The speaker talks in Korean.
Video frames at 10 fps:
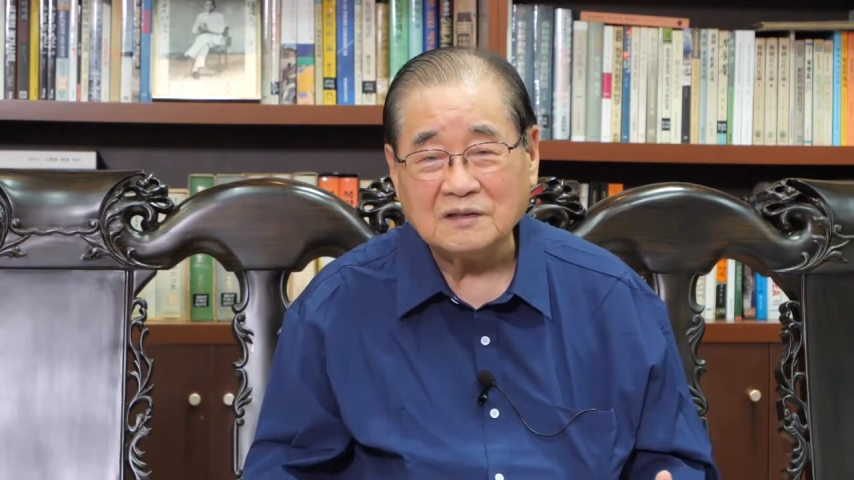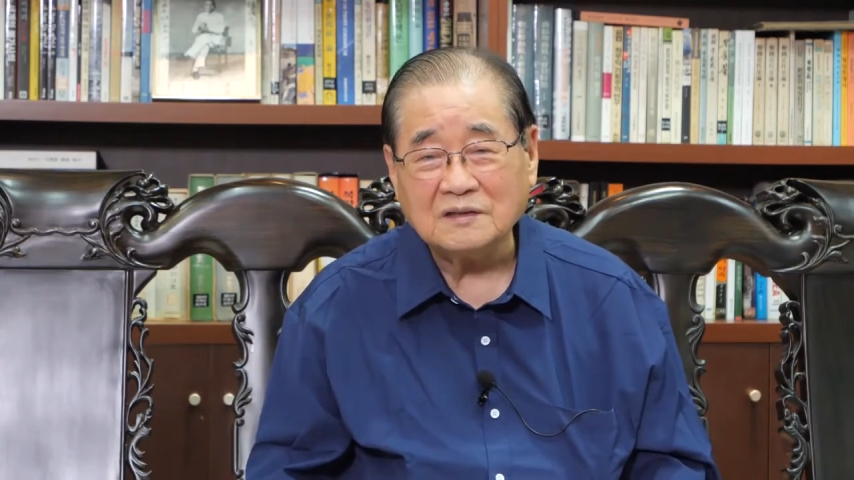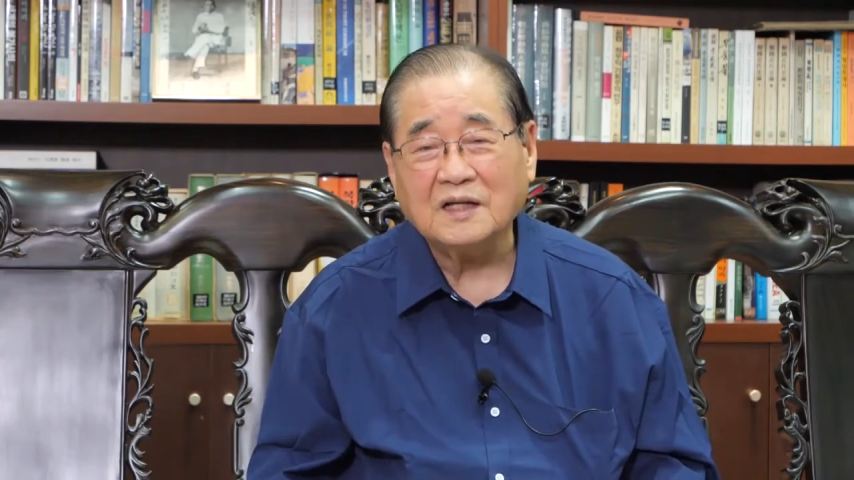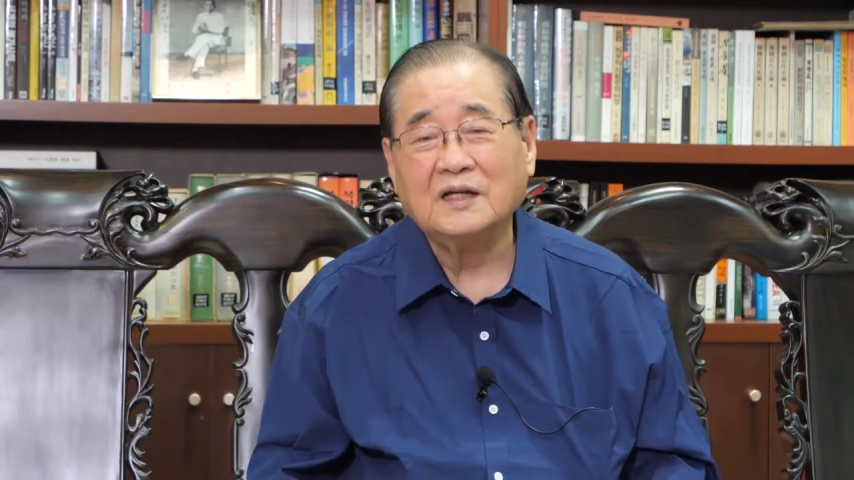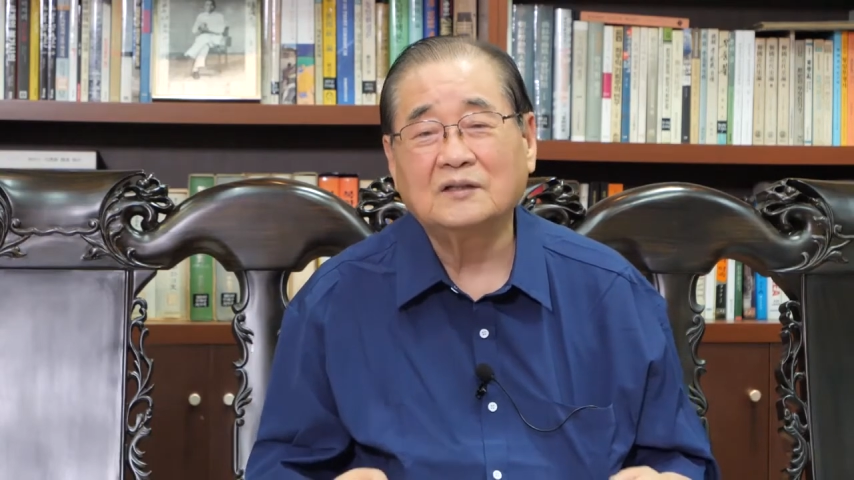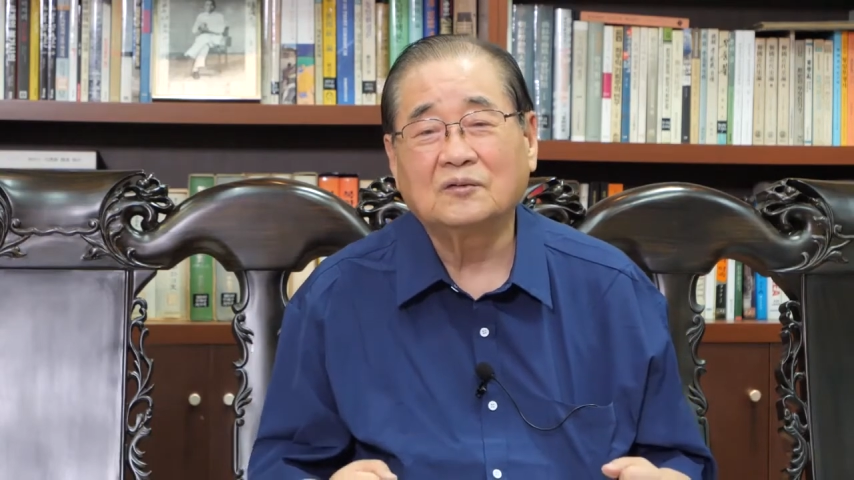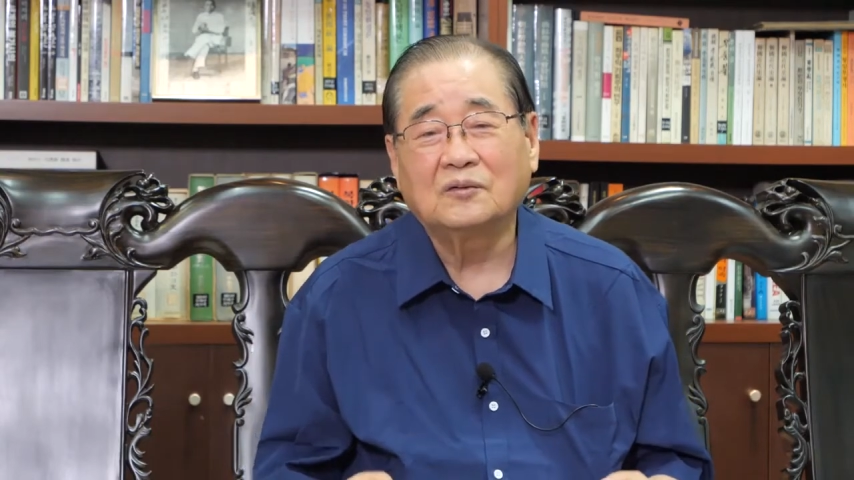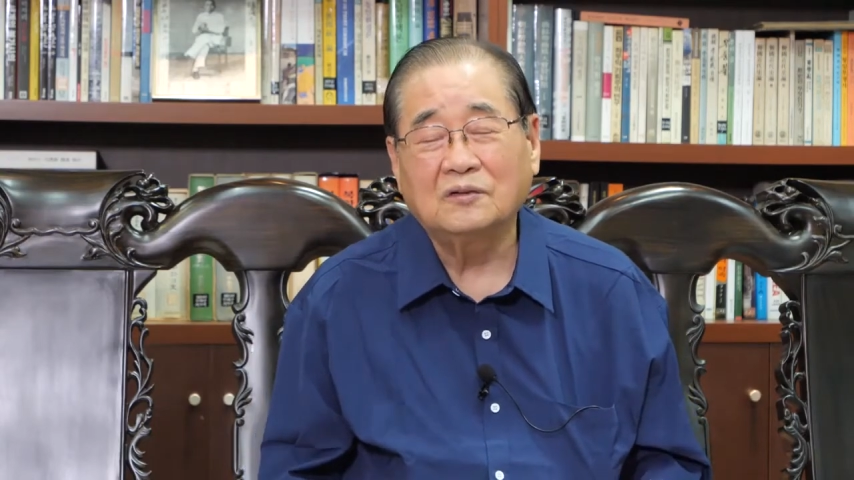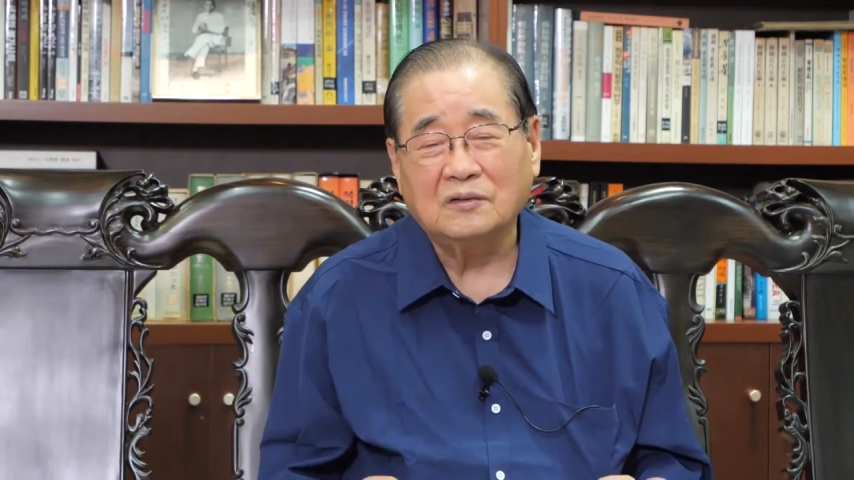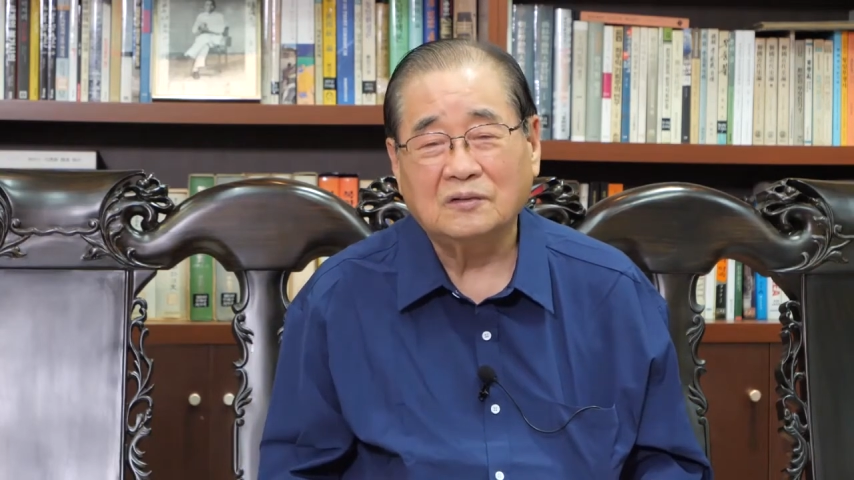
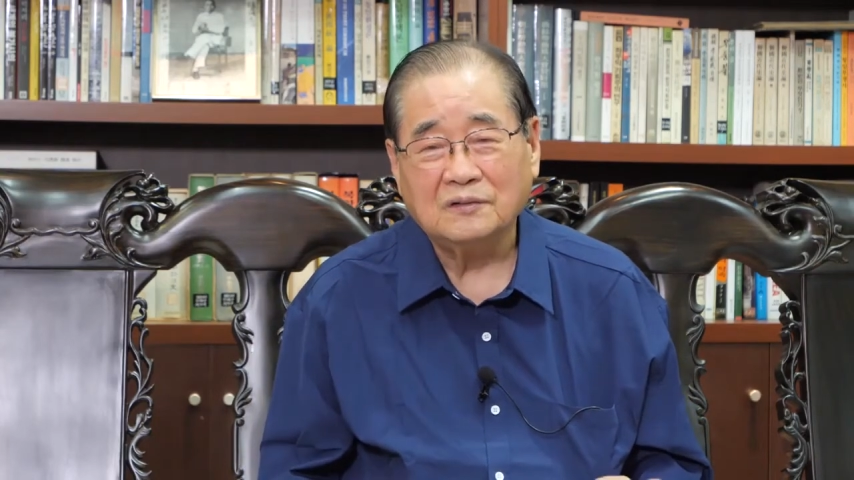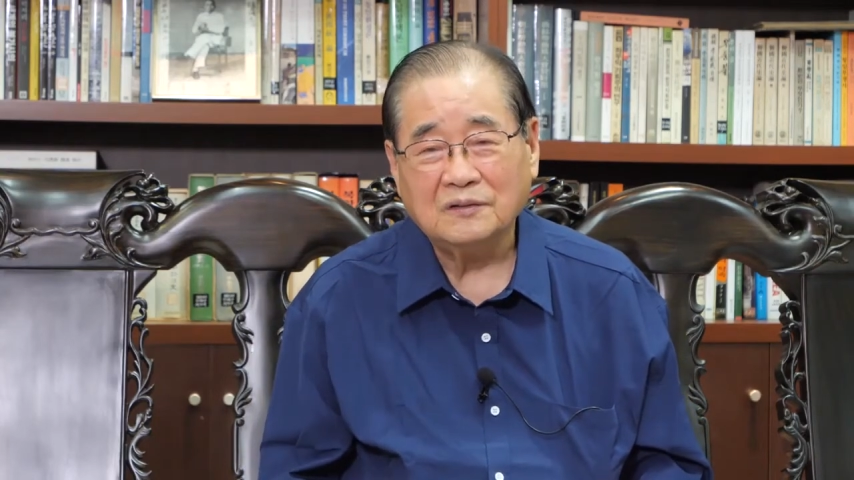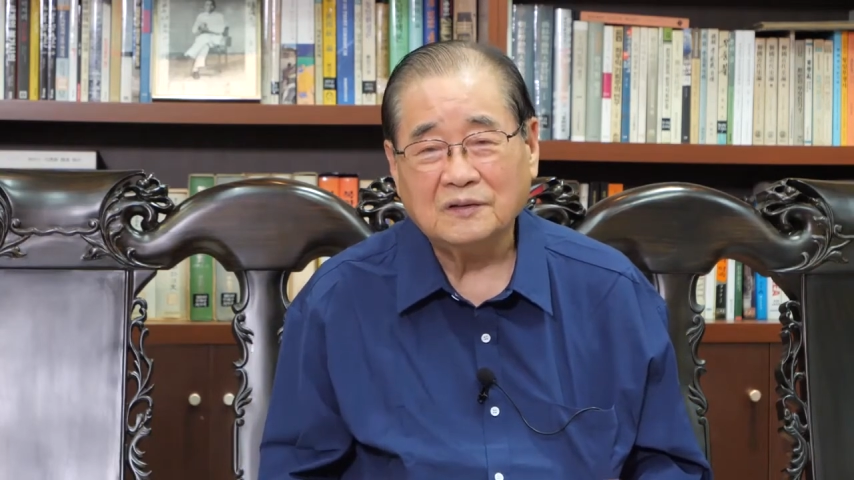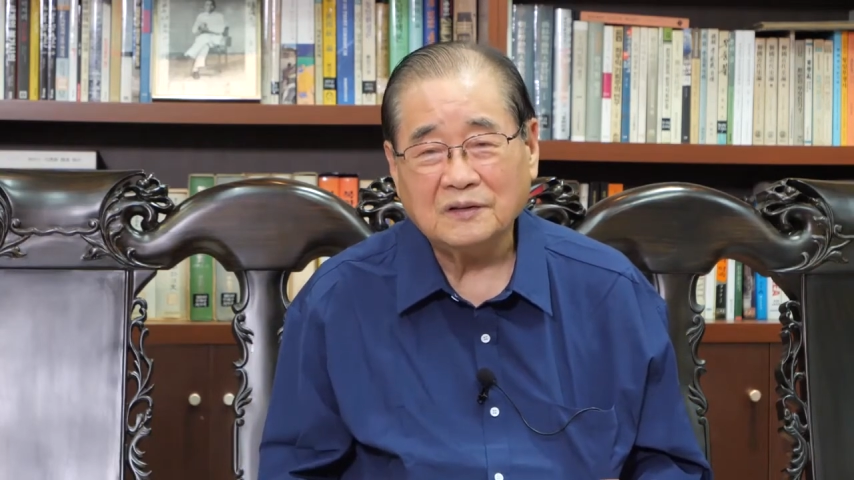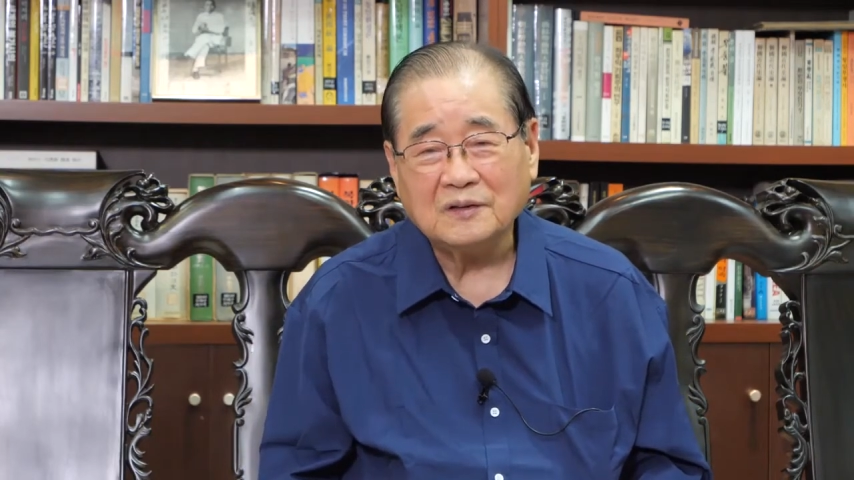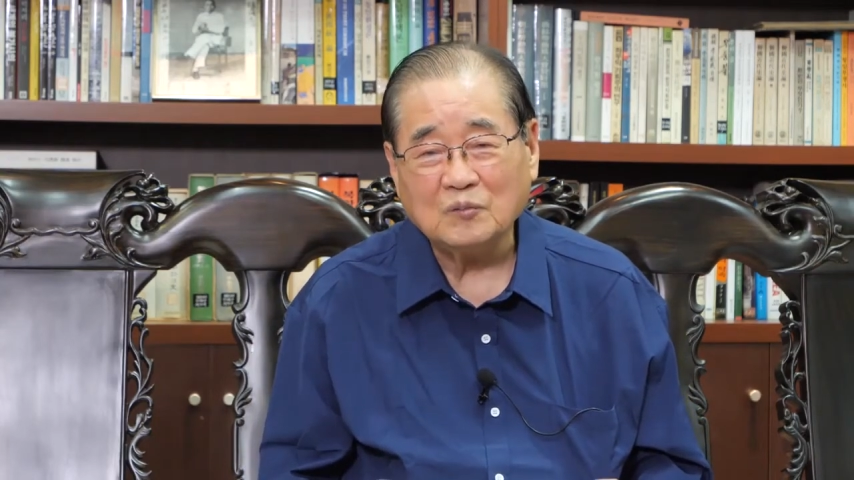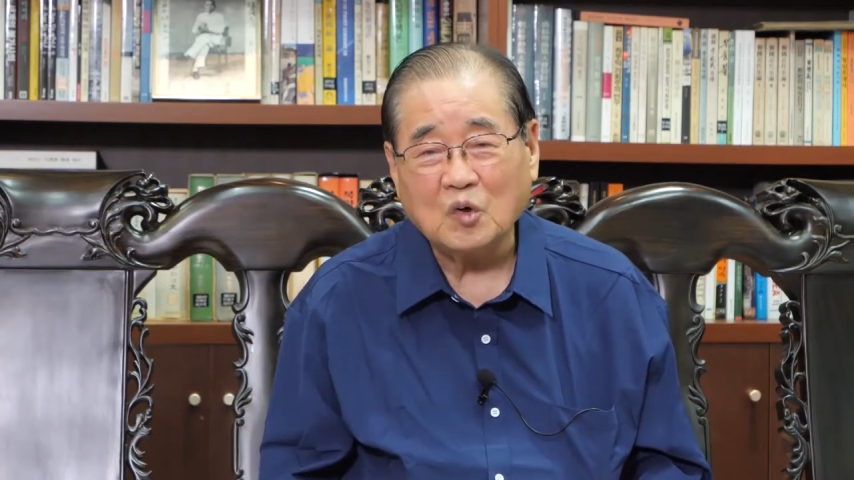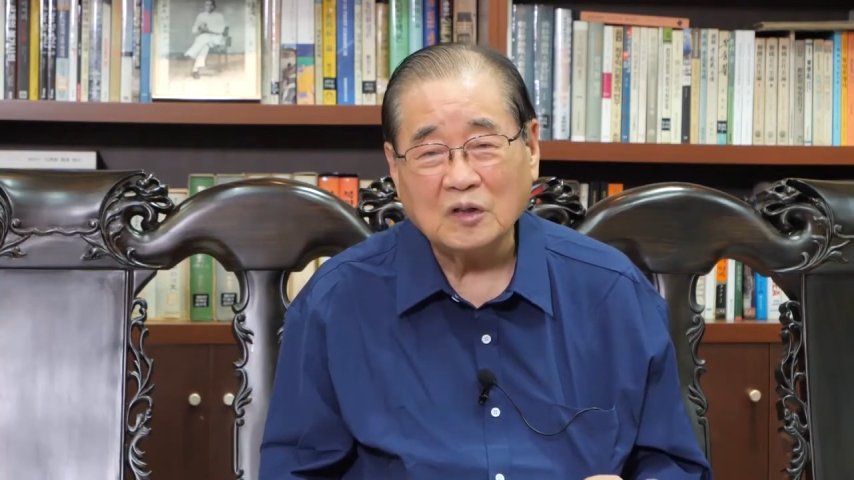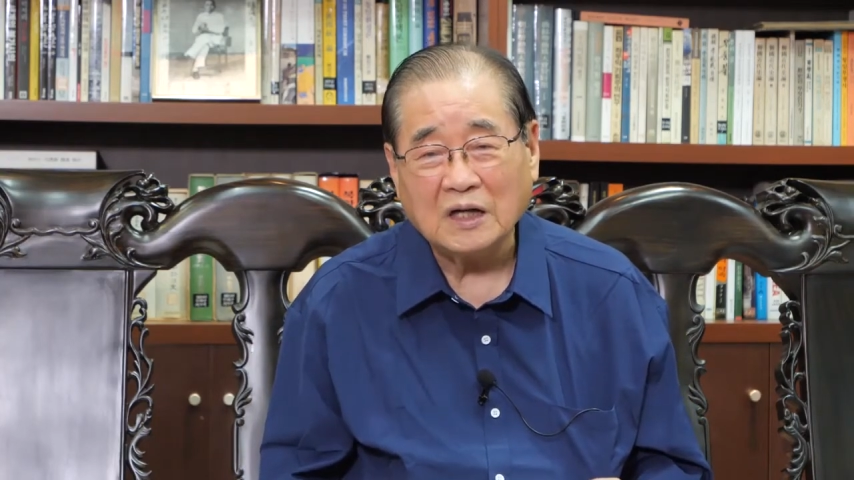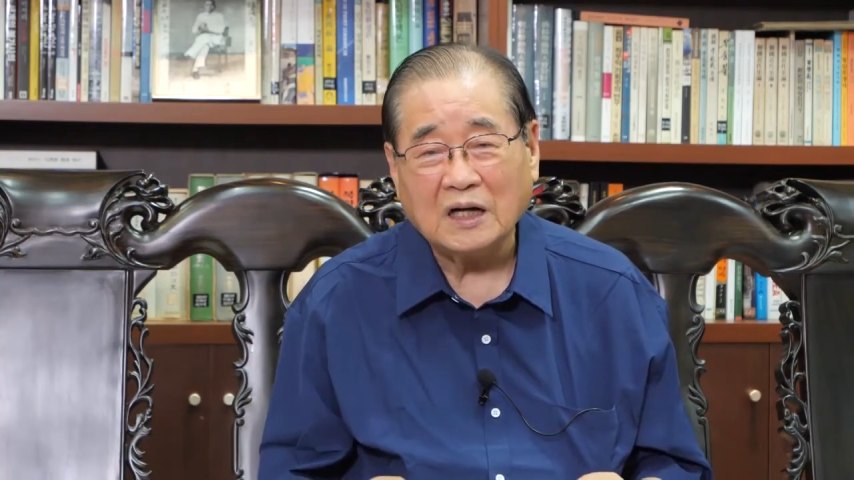그래도
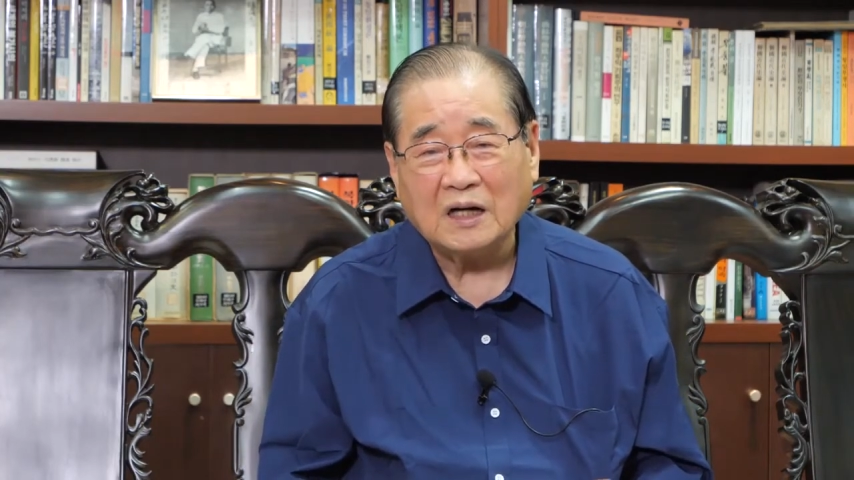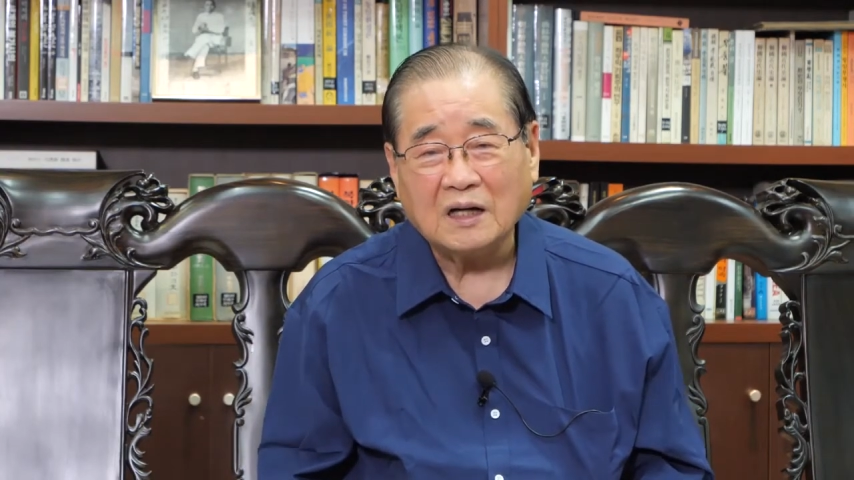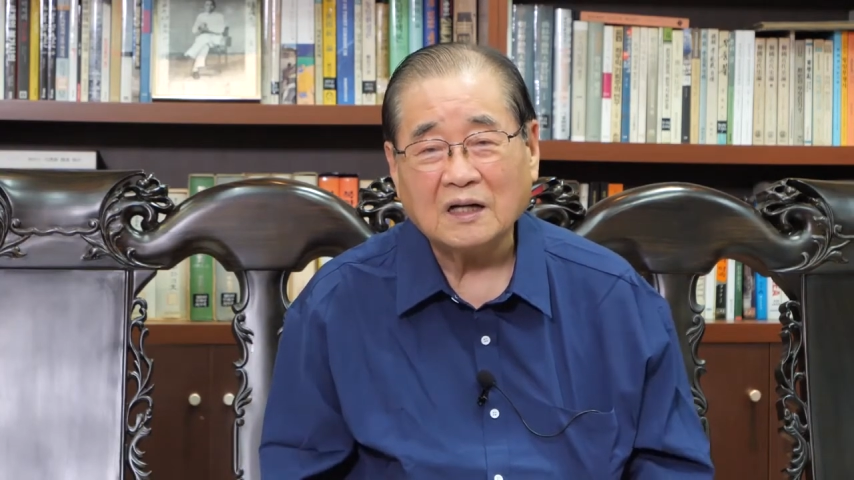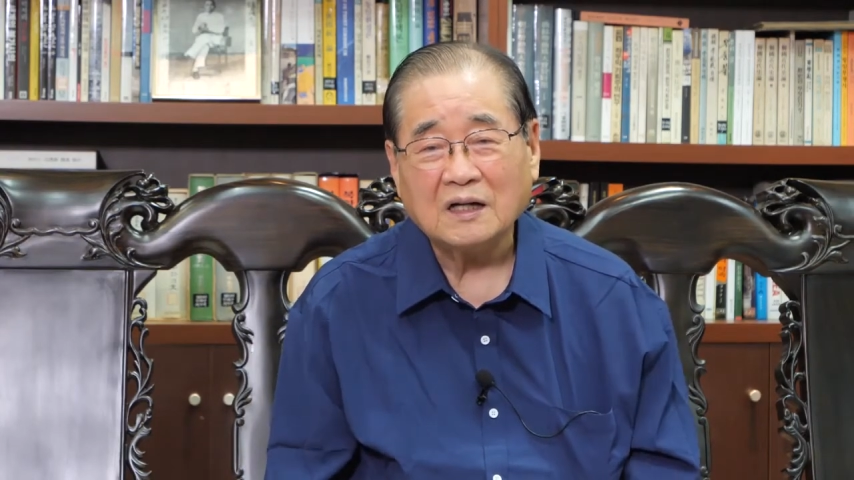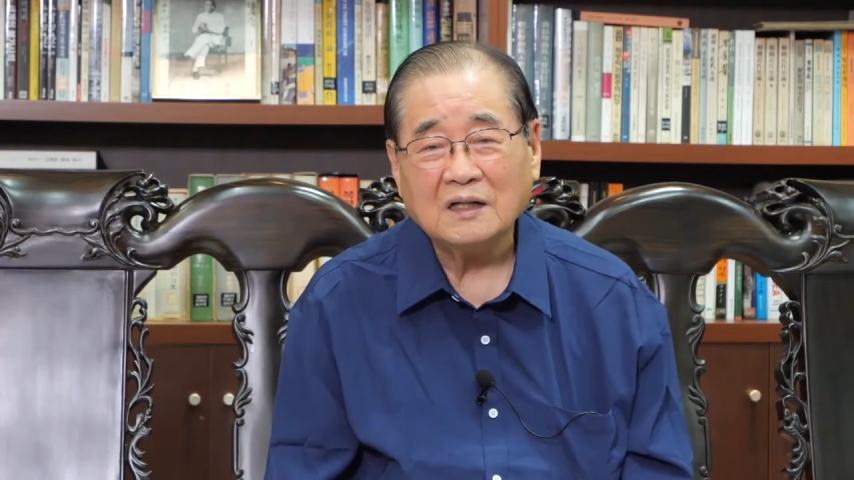뭔가